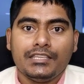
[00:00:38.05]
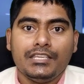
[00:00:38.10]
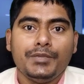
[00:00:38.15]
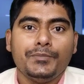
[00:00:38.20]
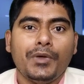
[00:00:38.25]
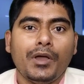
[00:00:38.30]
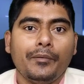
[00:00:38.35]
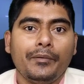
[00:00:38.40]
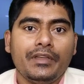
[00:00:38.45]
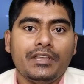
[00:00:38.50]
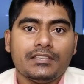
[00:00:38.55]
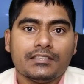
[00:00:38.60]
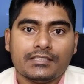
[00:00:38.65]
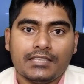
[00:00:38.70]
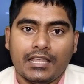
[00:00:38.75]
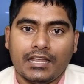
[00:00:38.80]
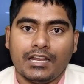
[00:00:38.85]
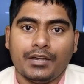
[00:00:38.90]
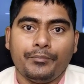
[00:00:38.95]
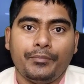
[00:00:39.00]
কিভাবে
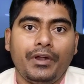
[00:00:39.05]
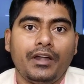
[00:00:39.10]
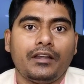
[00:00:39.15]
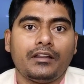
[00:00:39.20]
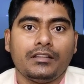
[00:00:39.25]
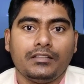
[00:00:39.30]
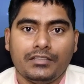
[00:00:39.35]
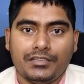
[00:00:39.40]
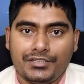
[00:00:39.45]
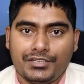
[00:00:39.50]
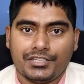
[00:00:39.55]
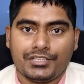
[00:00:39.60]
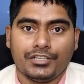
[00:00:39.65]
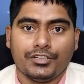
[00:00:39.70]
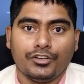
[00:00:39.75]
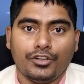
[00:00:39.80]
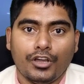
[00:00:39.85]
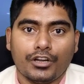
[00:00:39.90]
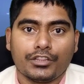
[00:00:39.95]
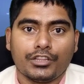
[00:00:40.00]
সেকেন্ড পার্ট
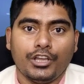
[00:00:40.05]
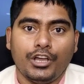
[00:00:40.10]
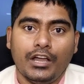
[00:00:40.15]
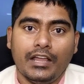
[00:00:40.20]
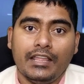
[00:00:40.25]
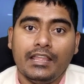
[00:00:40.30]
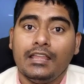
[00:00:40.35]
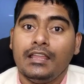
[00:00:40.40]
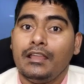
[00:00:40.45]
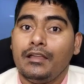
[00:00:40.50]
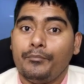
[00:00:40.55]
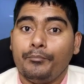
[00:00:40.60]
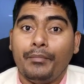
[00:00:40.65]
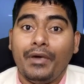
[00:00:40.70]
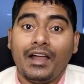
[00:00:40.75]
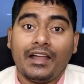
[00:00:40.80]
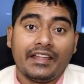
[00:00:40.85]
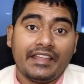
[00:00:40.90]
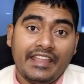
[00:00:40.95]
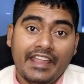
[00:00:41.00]
রেজিস্ট্রেশন করতে হয়
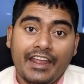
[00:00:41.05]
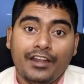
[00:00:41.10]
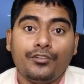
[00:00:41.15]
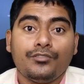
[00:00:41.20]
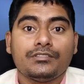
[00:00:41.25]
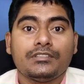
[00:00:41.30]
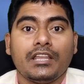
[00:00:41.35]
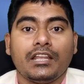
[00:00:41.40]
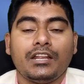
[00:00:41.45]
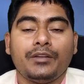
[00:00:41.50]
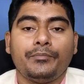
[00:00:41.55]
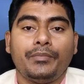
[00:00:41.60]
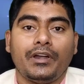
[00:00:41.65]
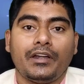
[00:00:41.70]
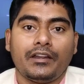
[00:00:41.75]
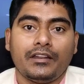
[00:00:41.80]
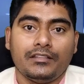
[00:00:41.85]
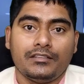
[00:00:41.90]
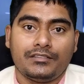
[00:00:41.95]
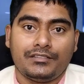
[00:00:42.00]
বা কেন সেকেন্ড
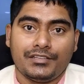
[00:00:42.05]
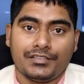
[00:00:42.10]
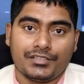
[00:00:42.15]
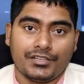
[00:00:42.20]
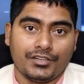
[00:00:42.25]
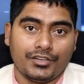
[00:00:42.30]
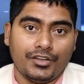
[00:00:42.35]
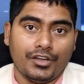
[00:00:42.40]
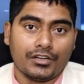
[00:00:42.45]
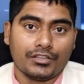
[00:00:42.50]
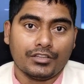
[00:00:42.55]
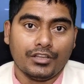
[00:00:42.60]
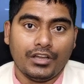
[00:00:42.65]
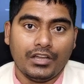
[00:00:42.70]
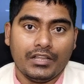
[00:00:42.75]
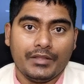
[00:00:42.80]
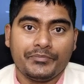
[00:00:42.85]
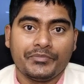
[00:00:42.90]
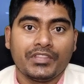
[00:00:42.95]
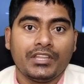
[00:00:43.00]
পার্ট রেজিস্ট্রেশন করতে
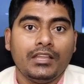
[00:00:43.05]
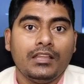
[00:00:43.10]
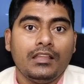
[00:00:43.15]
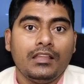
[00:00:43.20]
হয়